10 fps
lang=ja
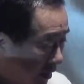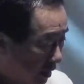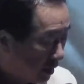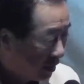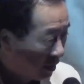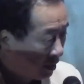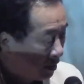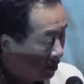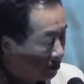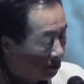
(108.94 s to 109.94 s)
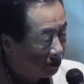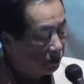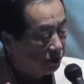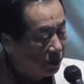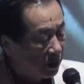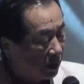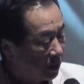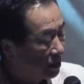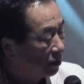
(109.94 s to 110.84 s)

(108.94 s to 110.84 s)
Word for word: でそういう事態が来